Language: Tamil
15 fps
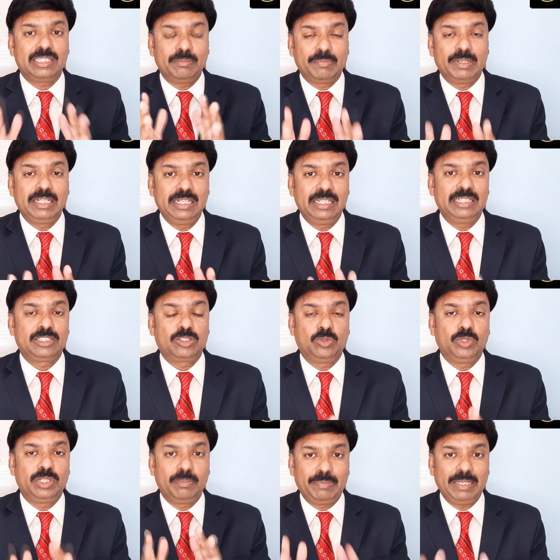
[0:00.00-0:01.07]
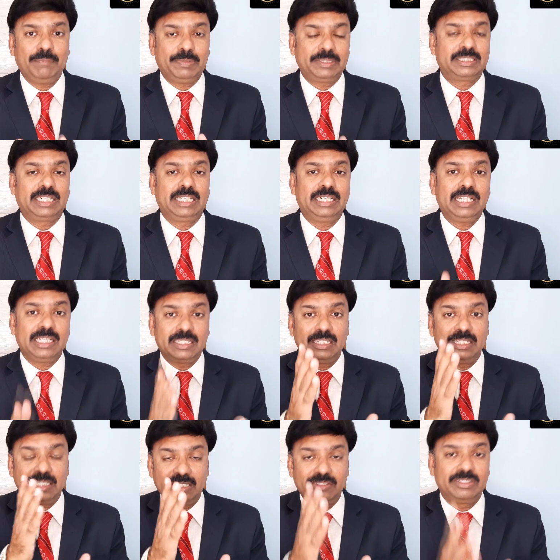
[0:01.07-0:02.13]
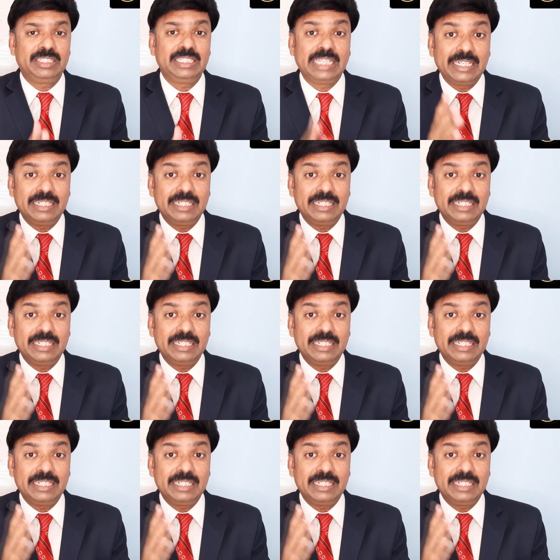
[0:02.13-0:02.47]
அந்த பண்டில் இருக்கக்கூடிய பேப்பர்ஸ் இல்லைங்களா அதில் நீங்கள் வந்து